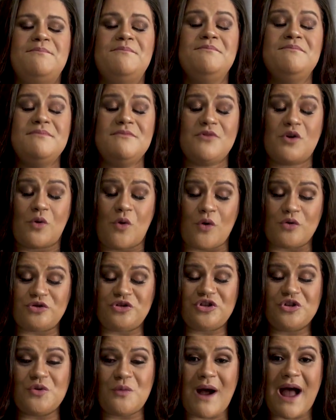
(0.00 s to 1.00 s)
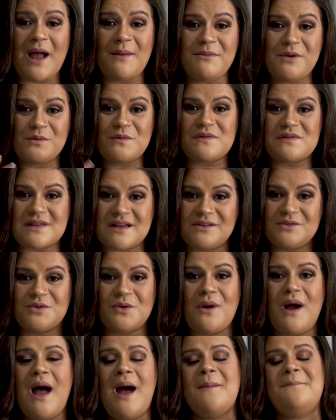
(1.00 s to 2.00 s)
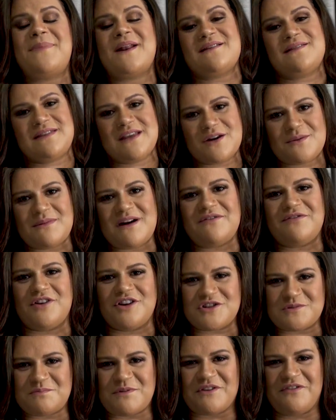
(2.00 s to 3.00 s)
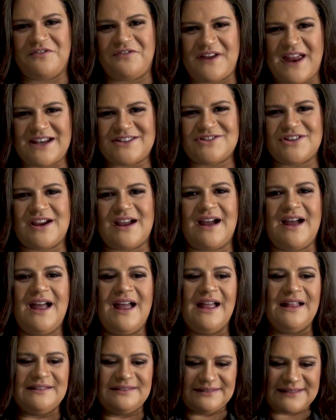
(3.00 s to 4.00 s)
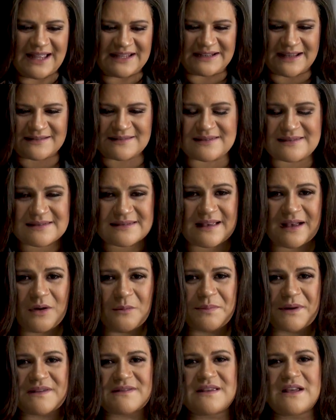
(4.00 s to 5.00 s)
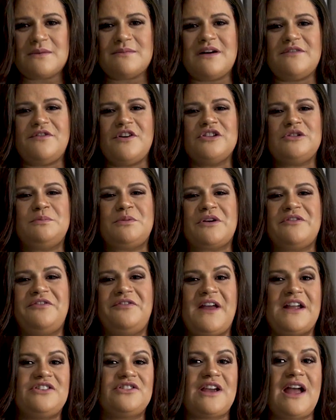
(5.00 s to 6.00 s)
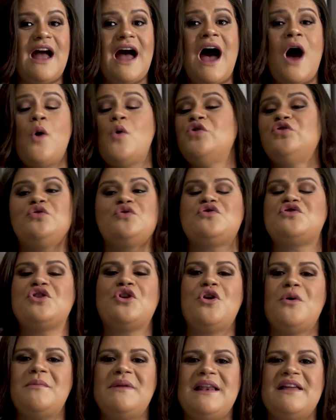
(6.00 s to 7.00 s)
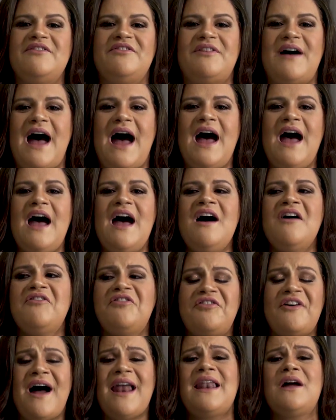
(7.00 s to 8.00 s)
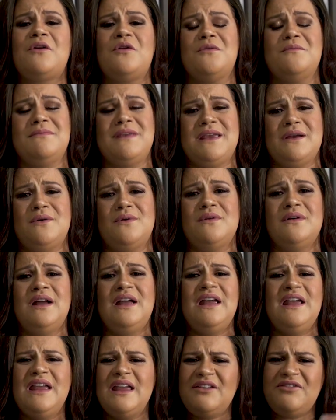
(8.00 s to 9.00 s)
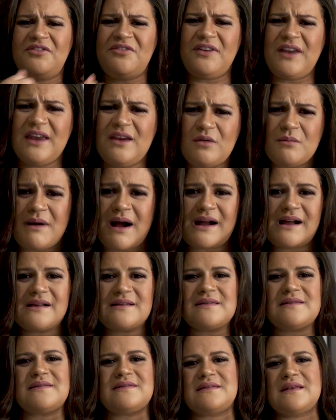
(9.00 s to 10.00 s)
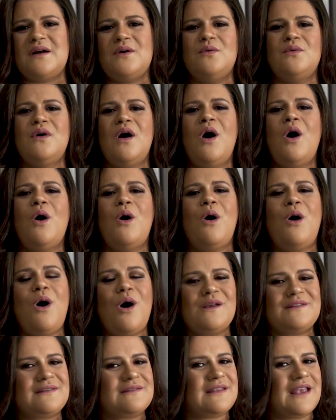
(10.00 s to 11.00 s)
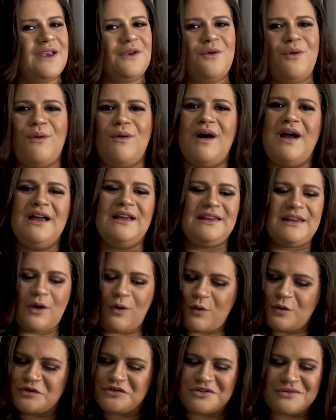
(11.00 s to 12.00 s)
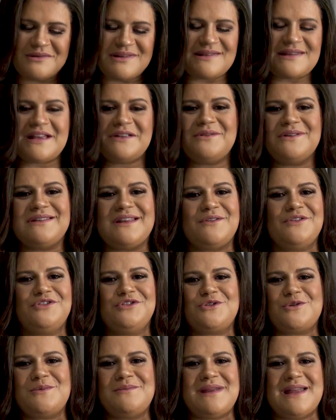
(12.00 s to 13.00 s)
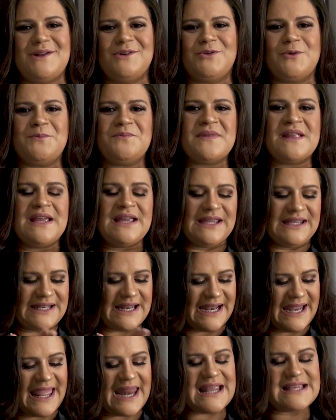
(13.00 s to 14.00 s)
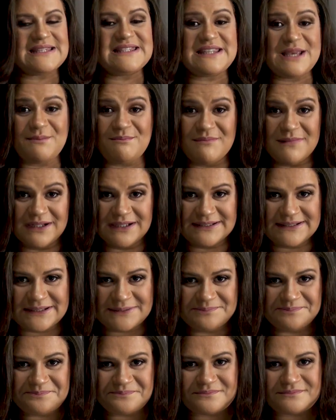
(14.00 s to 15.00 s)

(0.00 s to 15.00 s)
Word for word: hum, continuar me usando para ser uma voz profética na nação, para ser uma voz profética aonde o Senhor me levar, fala comigo, envie uma canção, ó oh, Senhor, que eu continue sendo o teu instrumento. E naquela semana